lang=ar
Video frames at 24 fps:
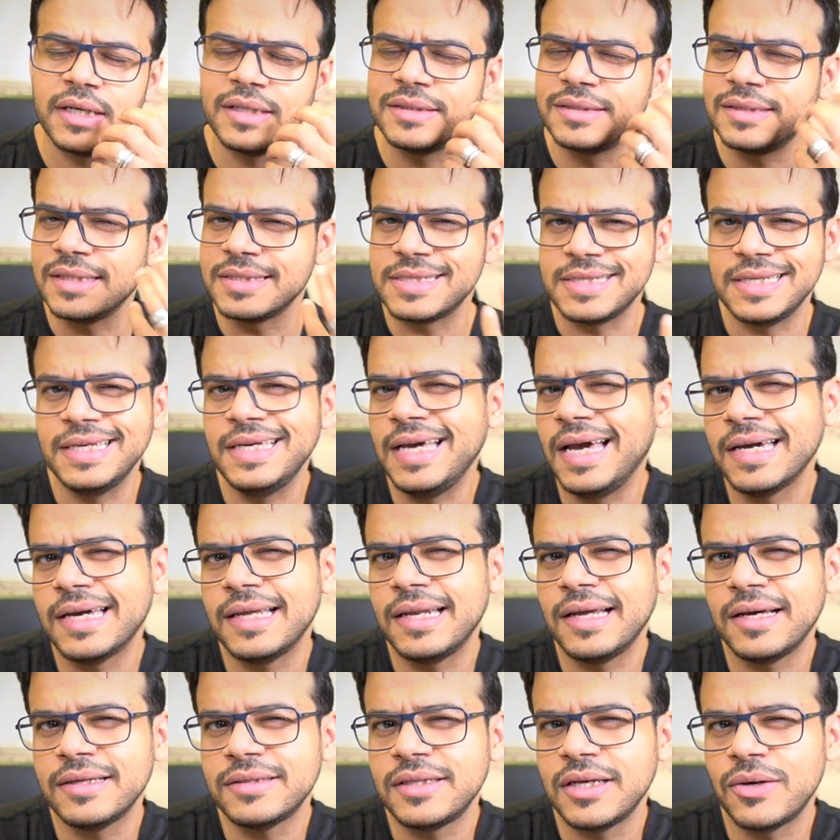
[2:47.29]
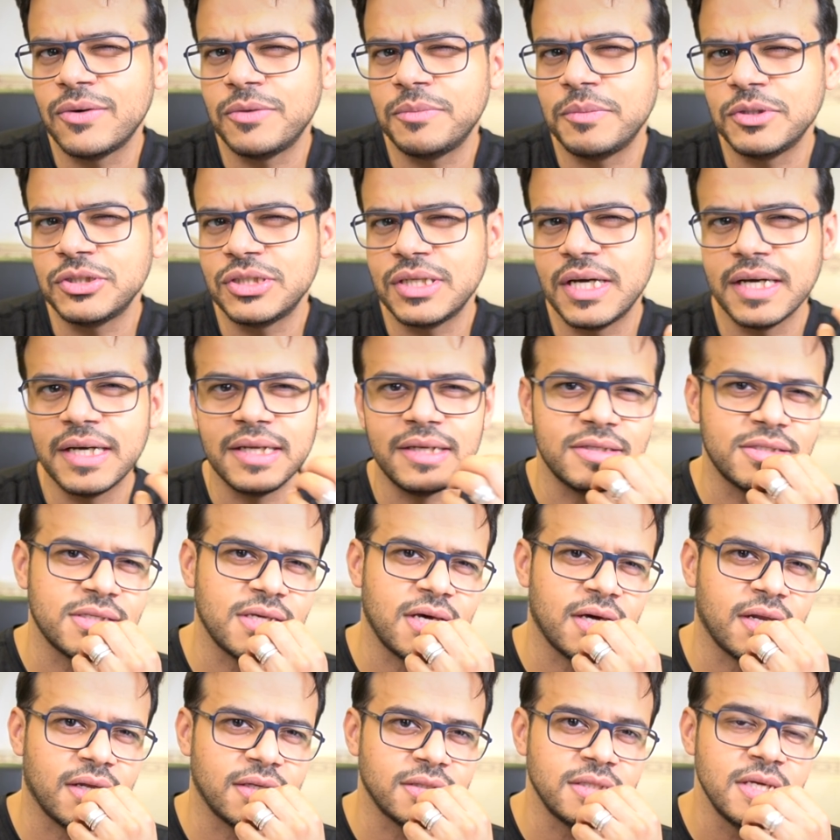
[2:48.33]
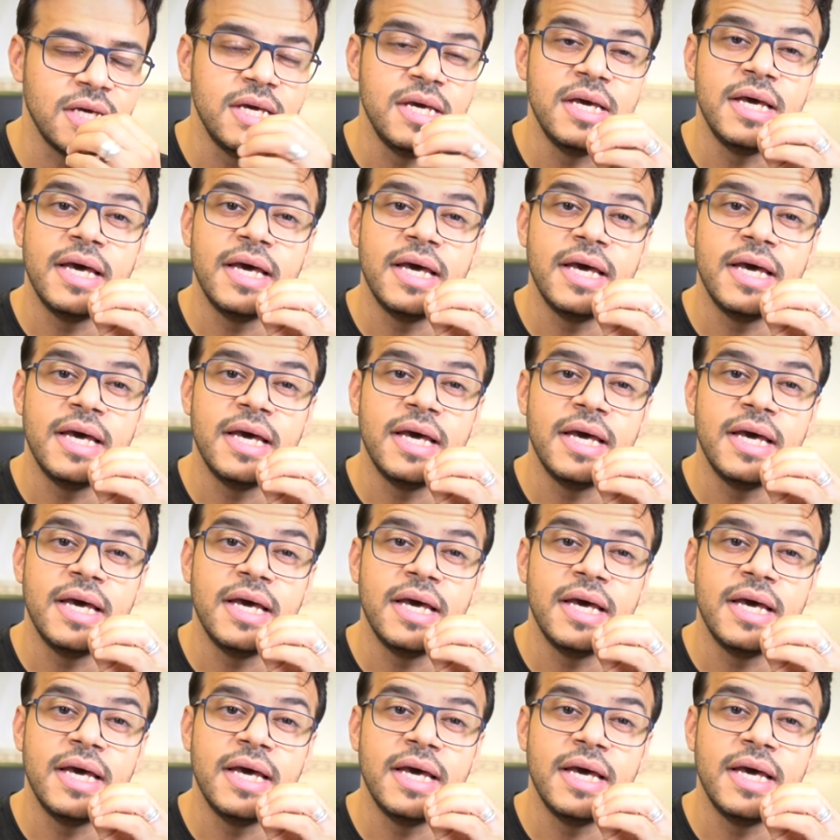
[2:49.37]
التصحيح حق الاخطاء والمشاكل اللي صارت